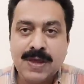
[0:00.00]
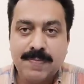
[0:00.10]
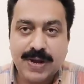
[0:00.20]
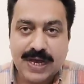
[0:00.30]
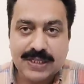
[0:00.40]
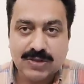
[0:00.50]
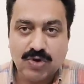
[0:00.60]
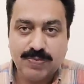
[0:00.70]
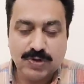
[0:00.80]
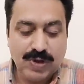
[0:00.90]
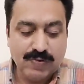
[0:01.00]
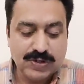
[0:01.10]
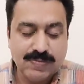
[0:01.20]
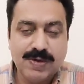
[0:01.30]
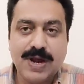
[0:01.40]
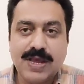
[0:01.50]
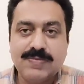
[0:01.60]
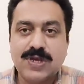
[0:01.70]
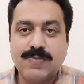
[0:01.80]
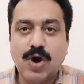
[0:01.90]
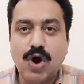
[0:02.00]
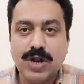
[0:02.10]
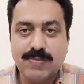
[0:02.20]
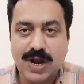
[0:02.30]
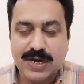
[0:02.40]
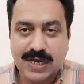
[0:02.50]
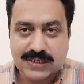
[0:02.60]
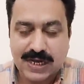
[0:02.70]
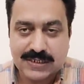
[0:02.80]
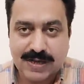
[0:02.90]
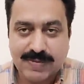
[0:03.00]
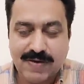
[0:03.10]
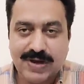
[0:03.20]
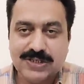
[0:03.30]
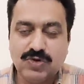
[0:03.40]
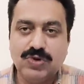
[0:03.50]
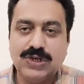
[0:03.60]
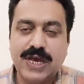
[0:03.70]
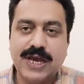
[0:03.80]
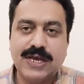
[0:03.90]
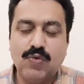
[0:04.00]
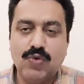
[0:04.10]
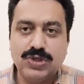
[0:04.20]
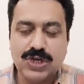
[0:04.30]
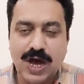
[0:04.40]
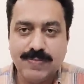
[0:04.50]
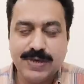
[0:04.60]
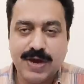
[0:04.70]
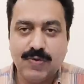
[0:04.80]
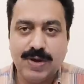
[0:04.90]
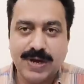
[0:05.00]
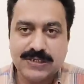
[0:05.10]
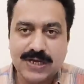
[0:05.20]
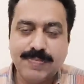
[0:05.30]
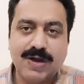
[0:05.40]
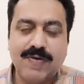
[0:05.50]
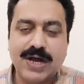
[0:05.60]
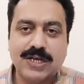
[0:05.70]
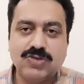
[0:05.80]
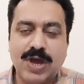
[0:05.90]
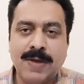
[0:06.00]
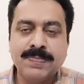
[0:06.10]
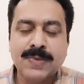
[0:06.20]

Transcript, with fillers: बाकायदा तौर पर जो है वो समी इब्राहिम साहब और इमरान रियाज खान साहब के हवाले से ट्वीट किया है कि वो जहाँ भी हैं उन्हें बाजियाब करवा के जो है